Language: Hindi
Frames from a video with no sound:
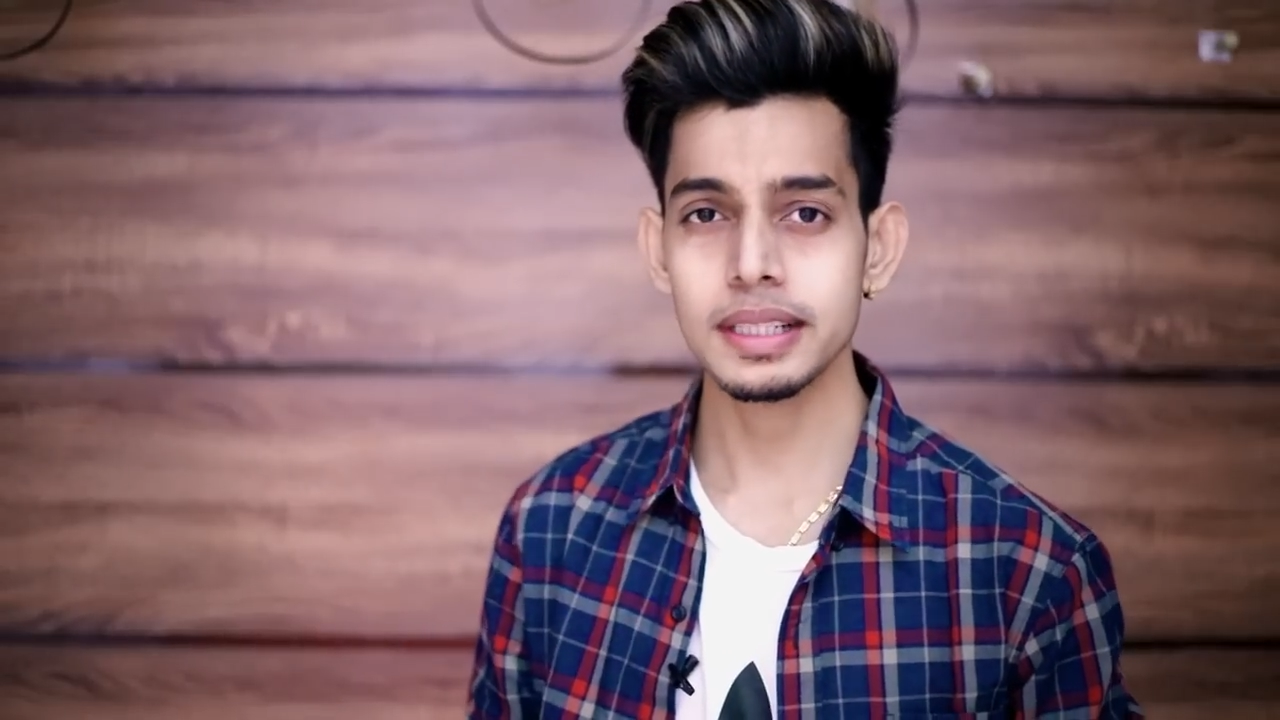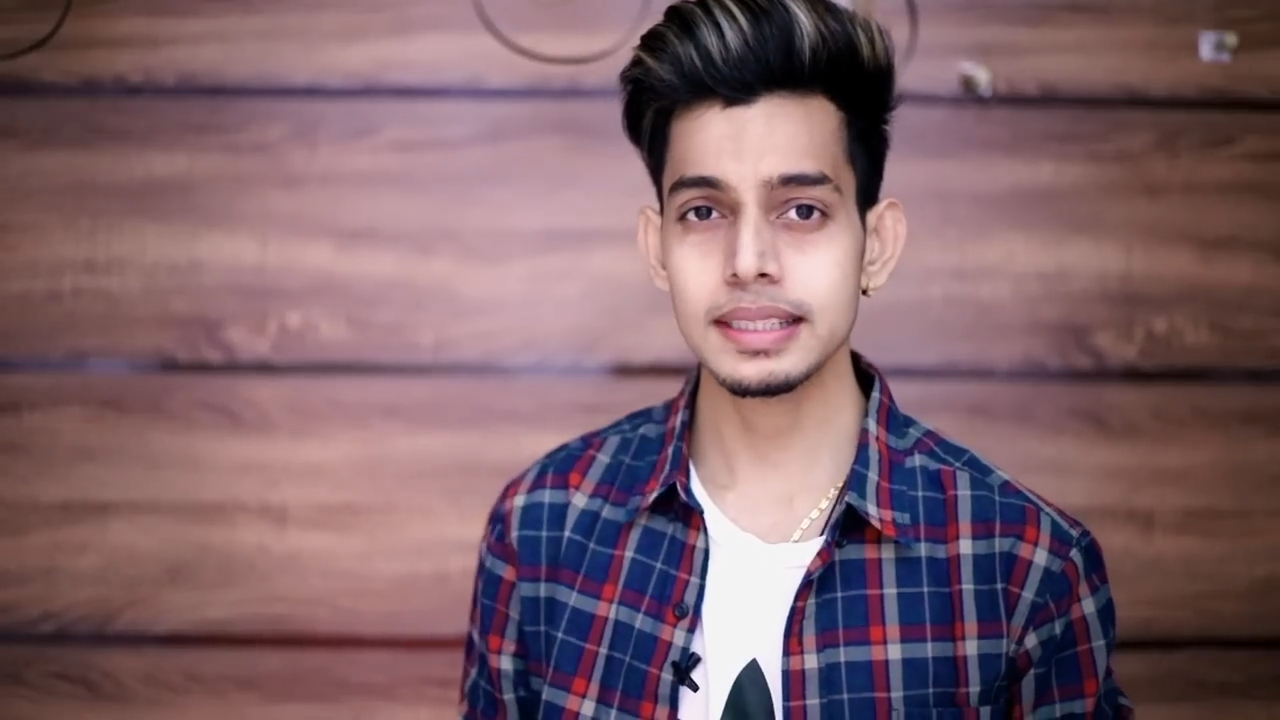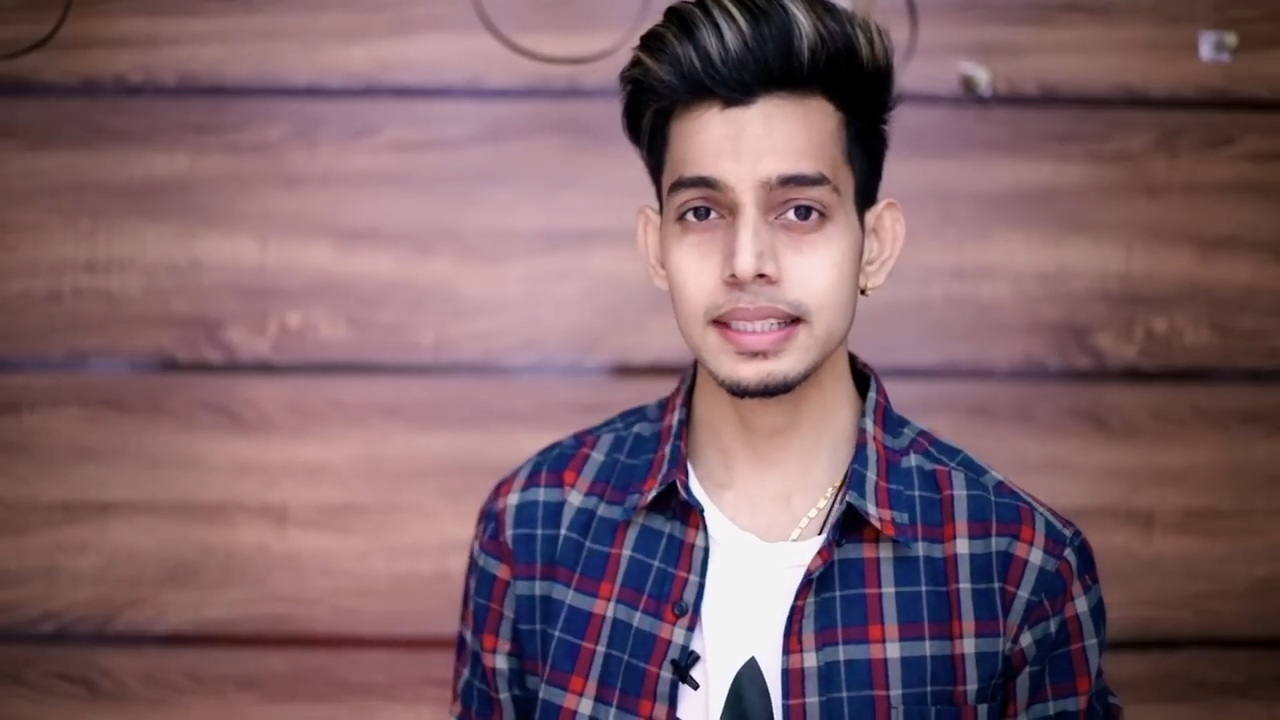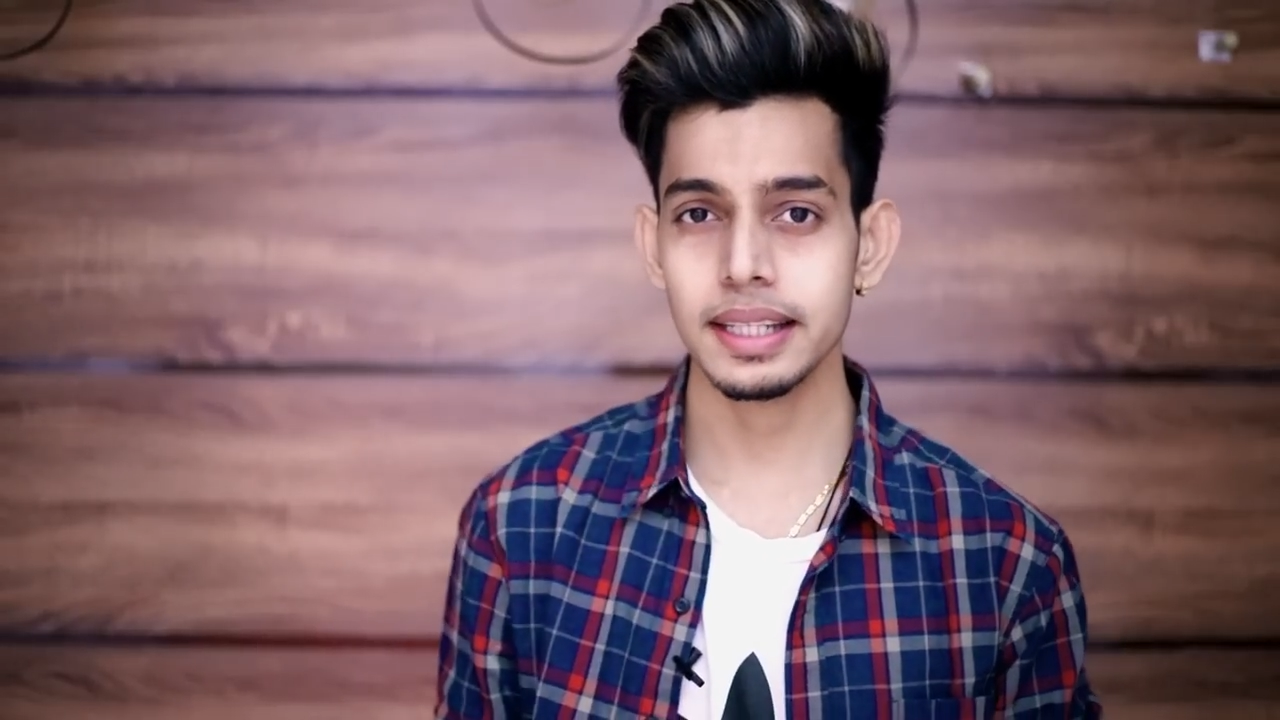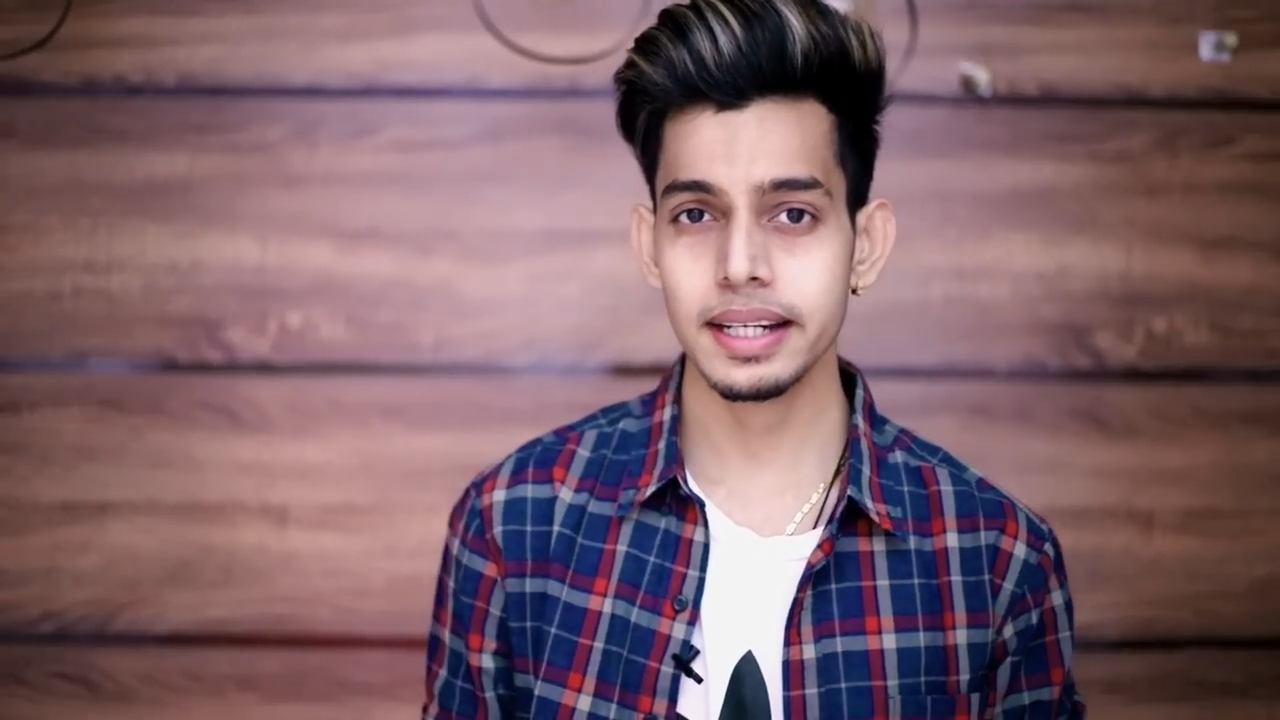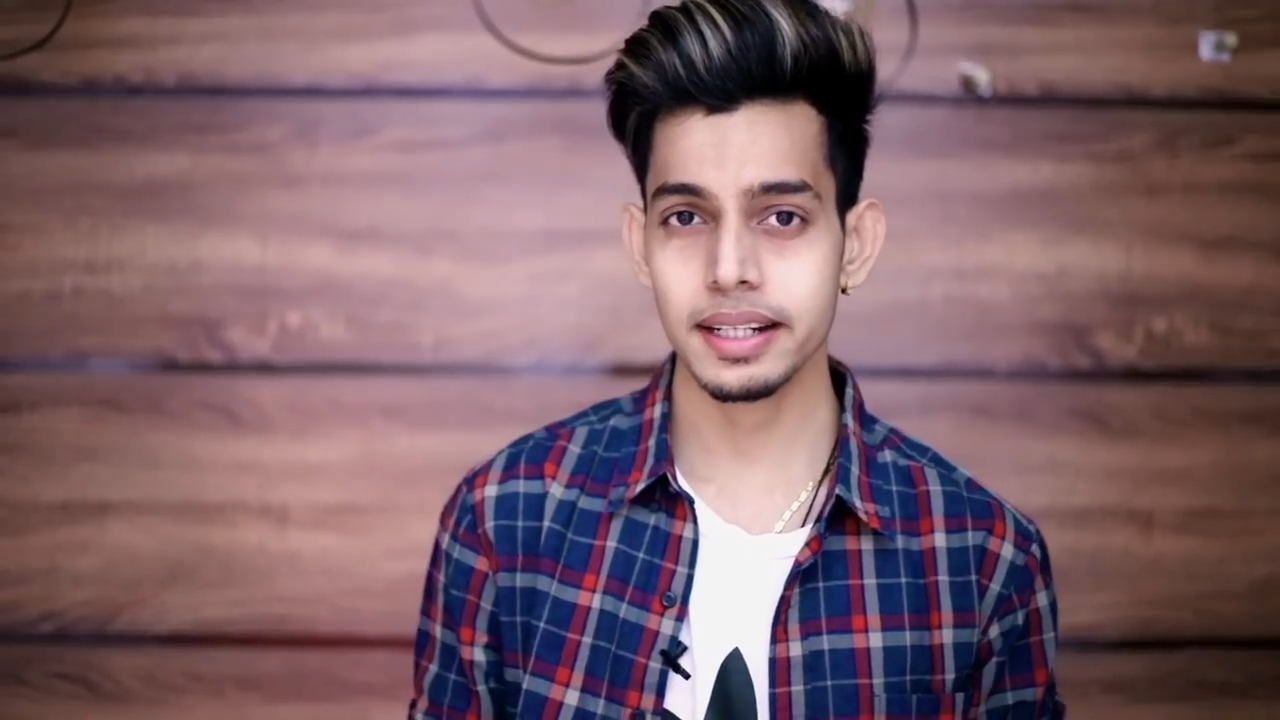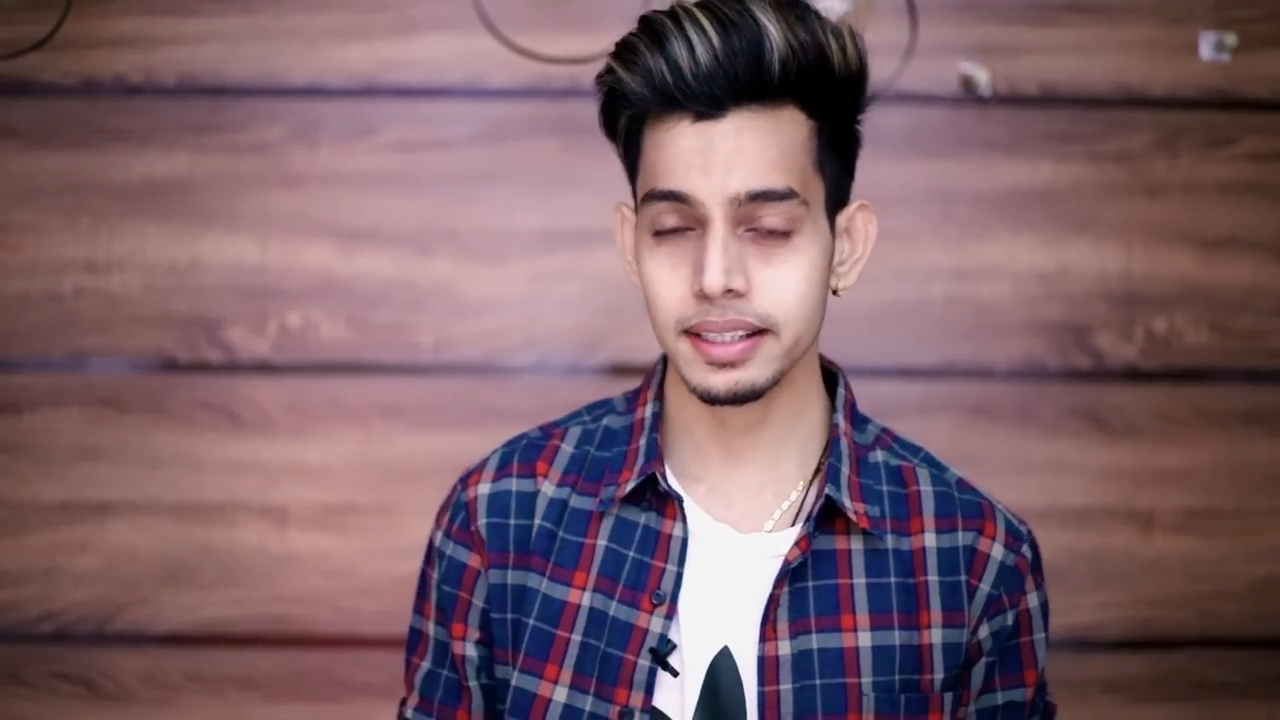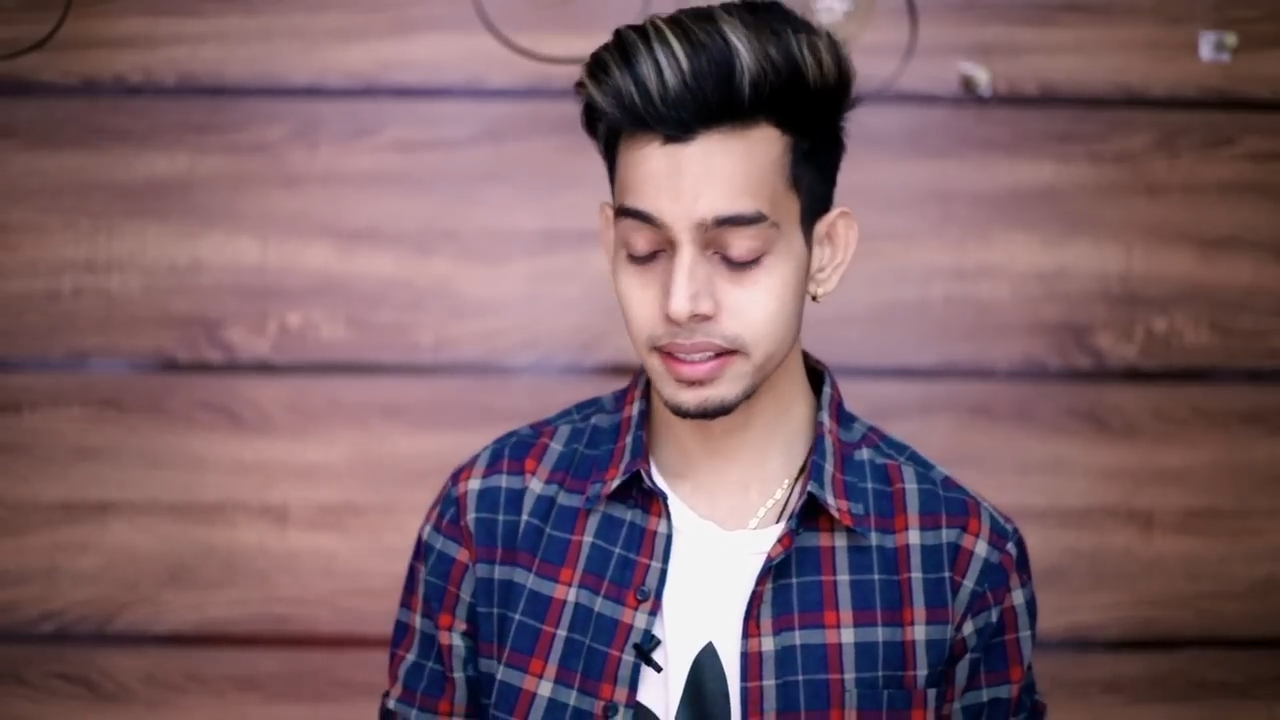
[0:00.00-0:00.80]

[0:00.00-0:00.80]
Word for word: दिन से देख रहा